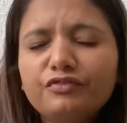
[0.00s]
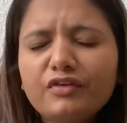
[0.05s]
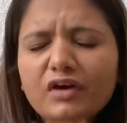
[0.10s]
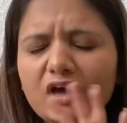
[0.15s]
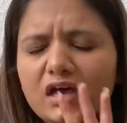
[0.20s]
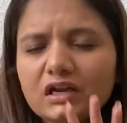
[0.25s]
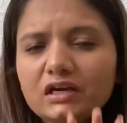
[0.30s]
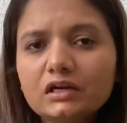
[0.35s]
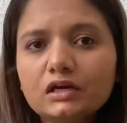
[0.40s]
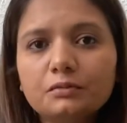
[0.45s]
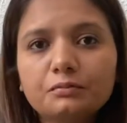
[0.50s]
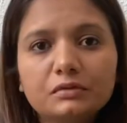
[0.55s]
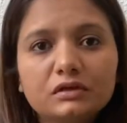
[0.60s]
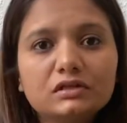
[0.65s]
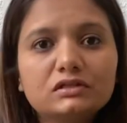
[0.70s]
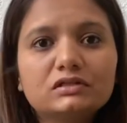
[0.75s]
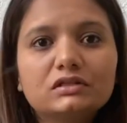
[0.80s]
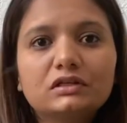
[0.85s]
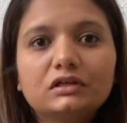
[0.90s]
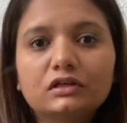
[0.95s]
वेरी
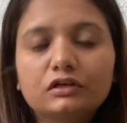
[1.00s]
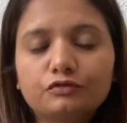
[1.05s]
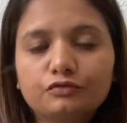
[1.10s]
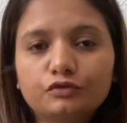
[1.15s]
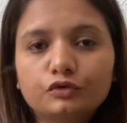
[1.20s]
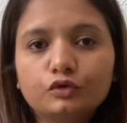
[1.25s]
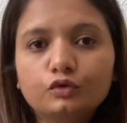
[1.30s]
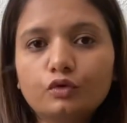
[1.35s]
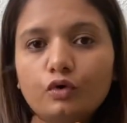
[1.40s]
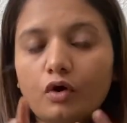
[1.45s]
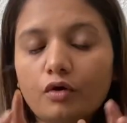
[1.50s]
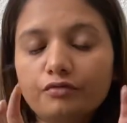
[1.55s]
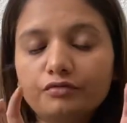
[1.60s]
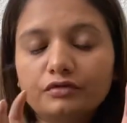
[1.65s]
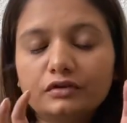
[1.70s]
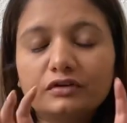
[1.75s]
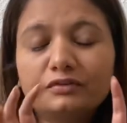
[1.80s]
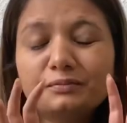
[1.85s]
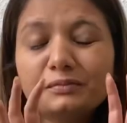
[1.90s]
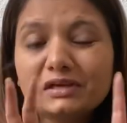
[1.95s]
अमेजिंग रिव्यू
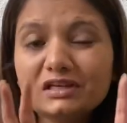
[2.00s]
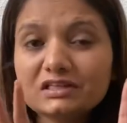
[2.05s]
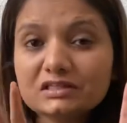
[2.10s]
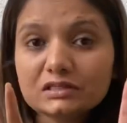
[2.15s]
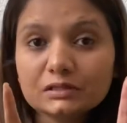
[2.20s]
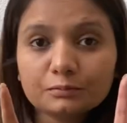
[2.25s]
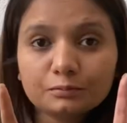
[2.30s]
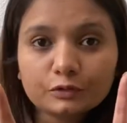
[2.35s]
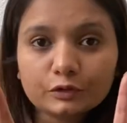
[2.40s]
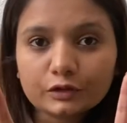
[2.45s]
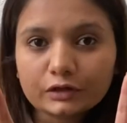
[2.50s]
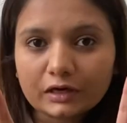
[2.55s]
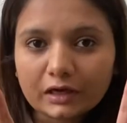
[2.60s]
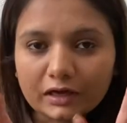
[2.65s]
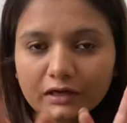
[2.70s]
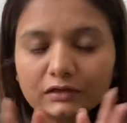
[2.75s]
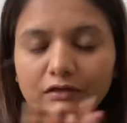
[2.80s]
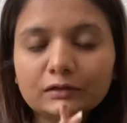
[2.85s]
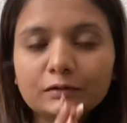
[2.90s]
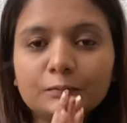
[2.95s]
ऑफ अमेजिंग
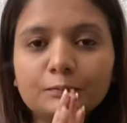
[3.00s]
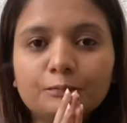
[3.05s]
प्रोडक्ट